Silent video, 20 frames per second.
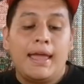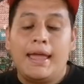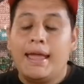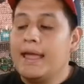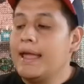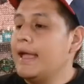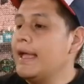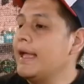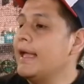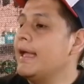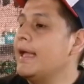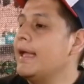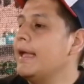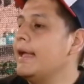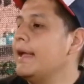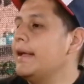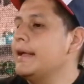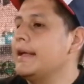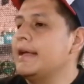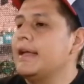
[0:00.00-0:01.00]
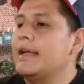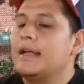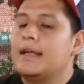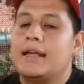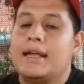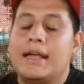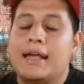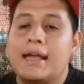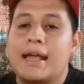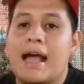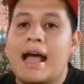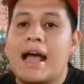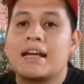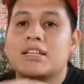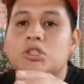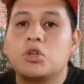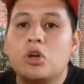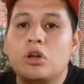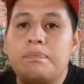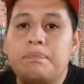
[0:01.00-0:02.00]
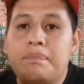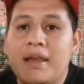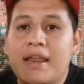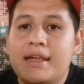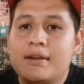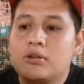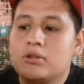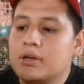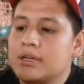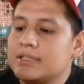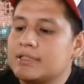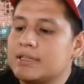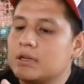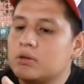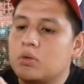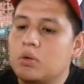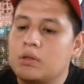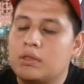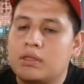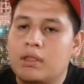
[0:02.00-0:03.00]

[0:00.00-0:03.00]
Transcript: Eh, a sol pleno es el,